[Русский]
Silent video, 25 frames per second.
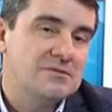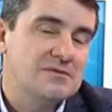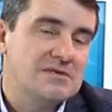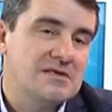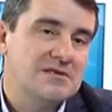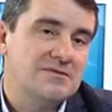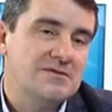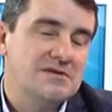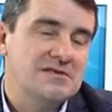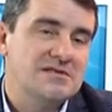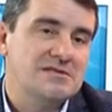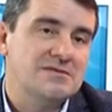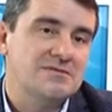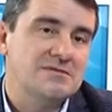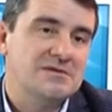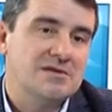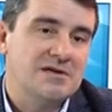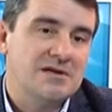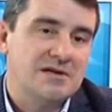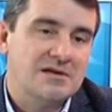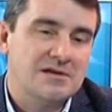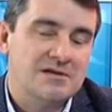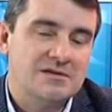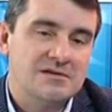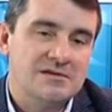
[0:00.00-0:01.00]

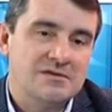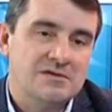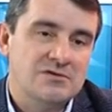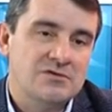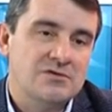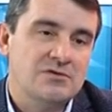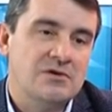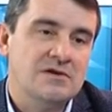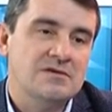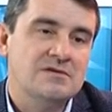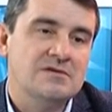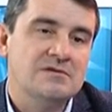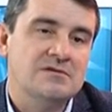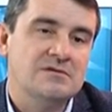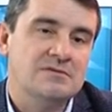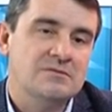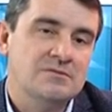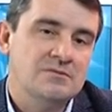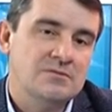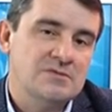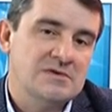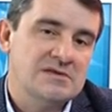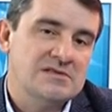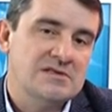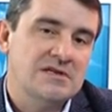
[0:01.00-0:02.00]
соответственно, э,
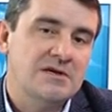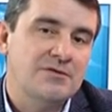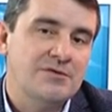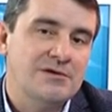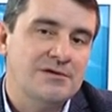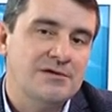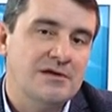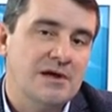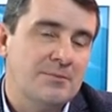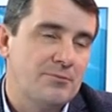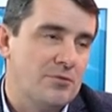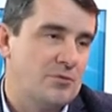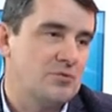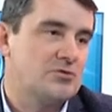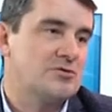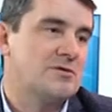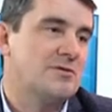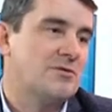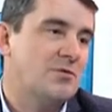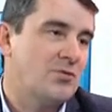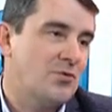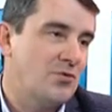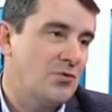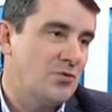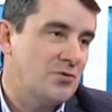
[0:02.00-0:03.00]
если говорить о
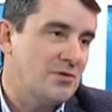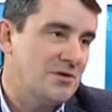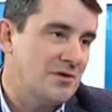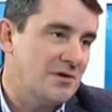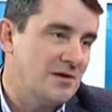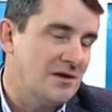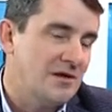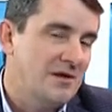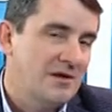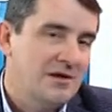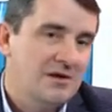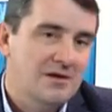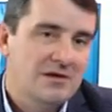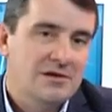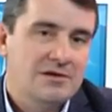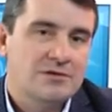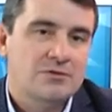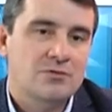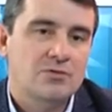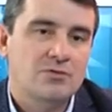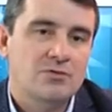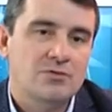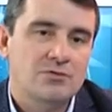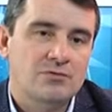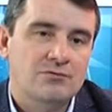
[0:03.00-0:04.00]
прошлом годе,
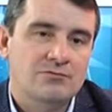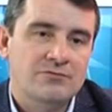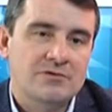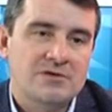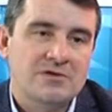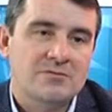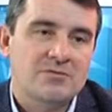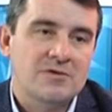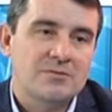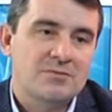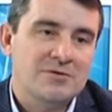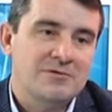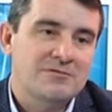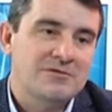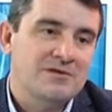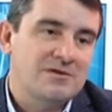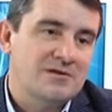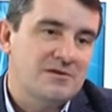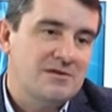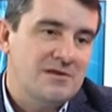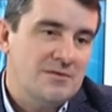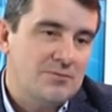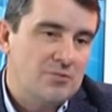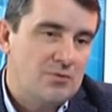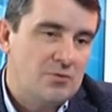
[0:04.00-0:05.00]
то в этом
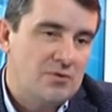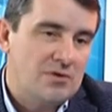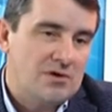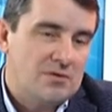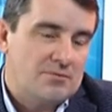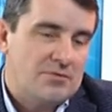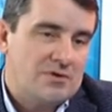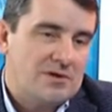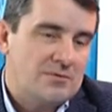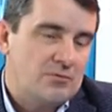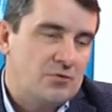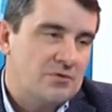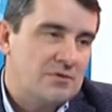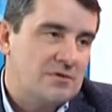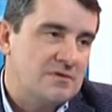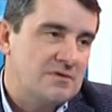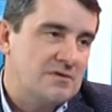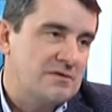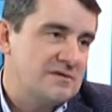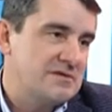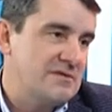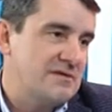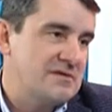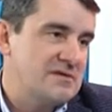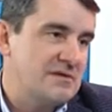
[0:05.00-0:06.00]
направлении неплохо поработал
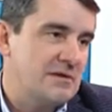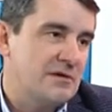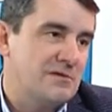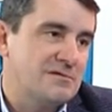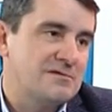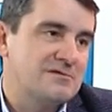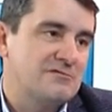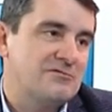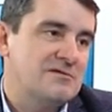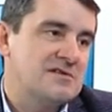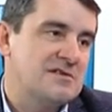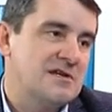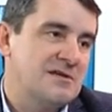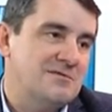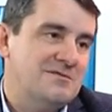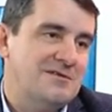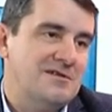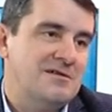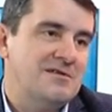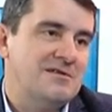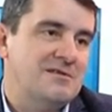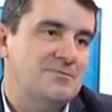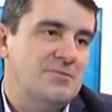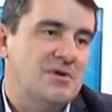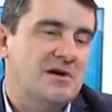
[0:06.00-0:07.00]
Славянский городской
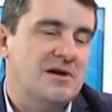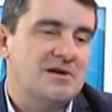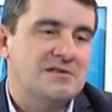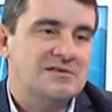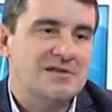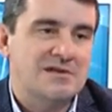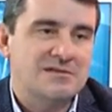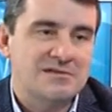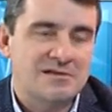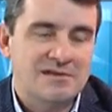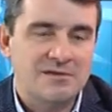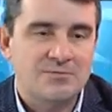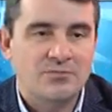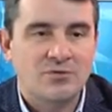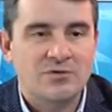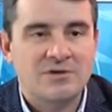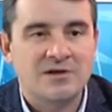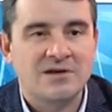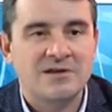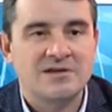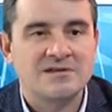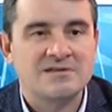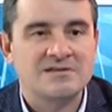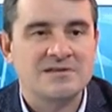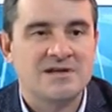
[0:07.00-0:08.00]
совет. Показатели по
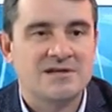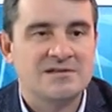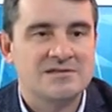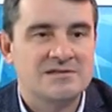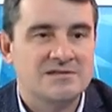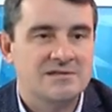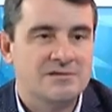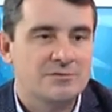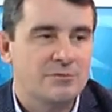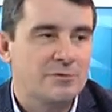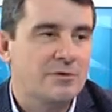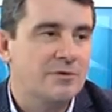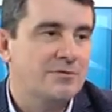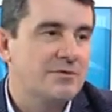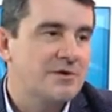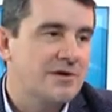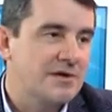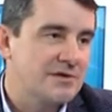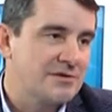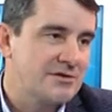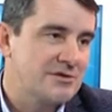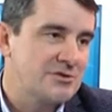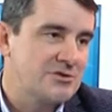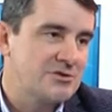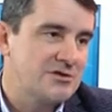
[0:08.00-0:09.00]
легализации
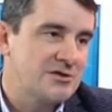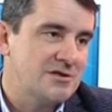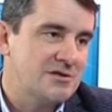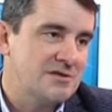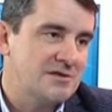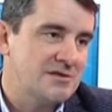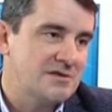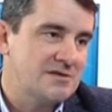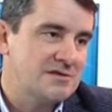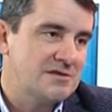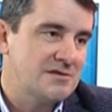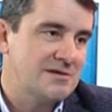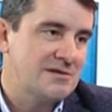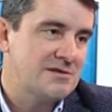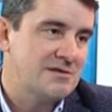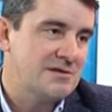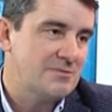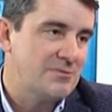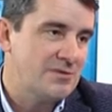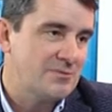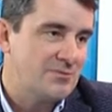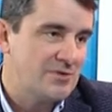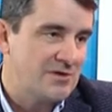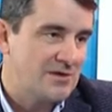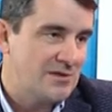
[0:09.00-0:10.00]
трудовых отношений среди
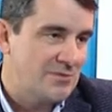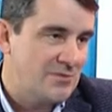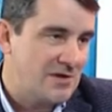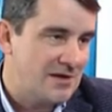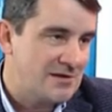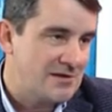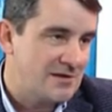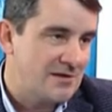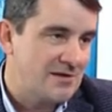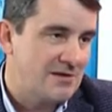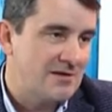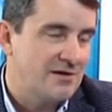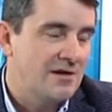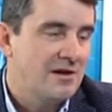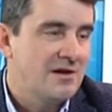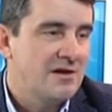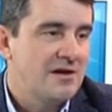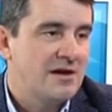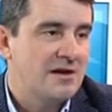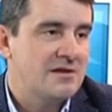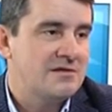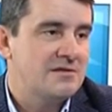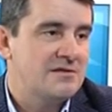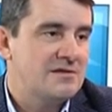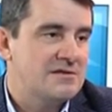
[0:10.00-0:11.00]
предпринимателей
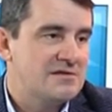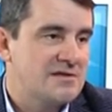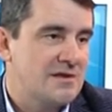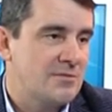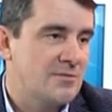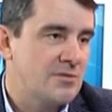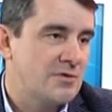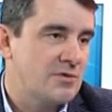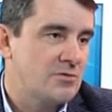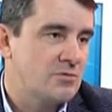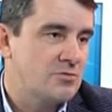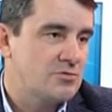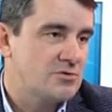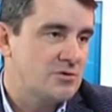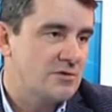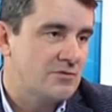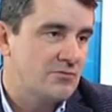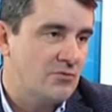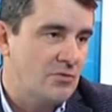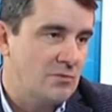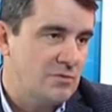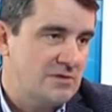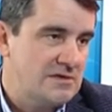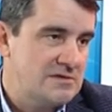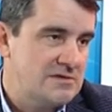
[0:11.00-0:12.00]
одни из самых лучших
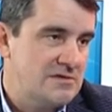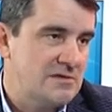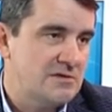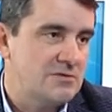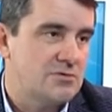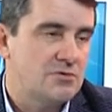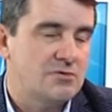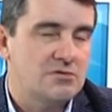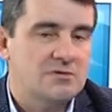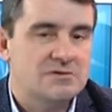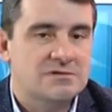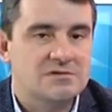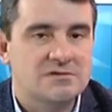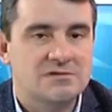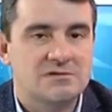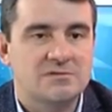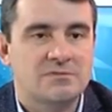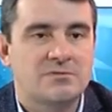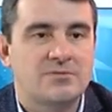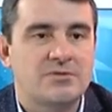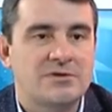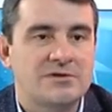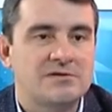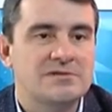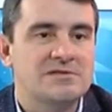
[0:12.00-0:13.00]
в области. То есть,
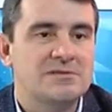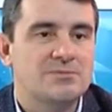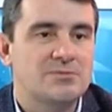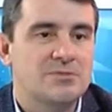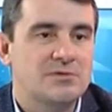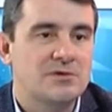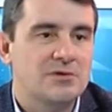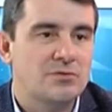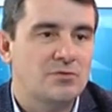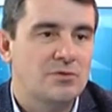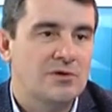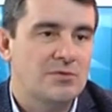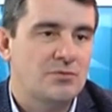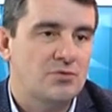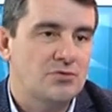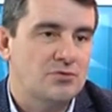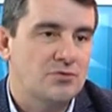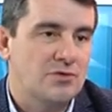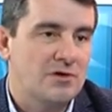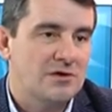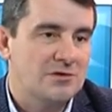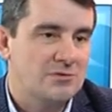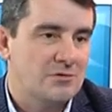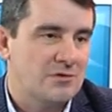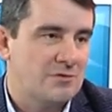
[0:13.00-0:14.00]
в принципе, на ту
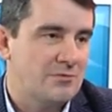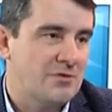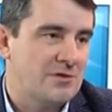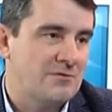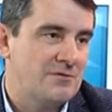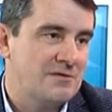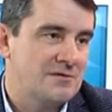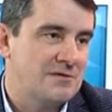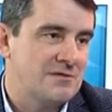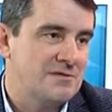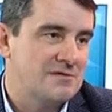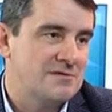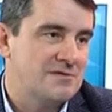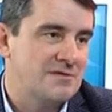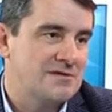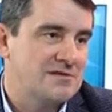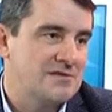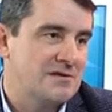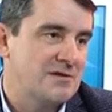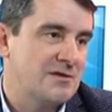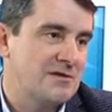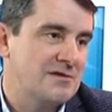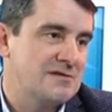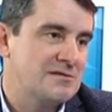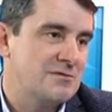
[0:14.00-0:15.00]
работу, которую проводил
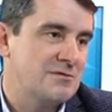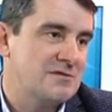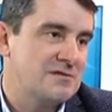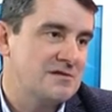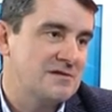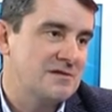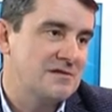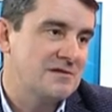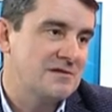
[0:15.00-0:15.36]
Славянский городской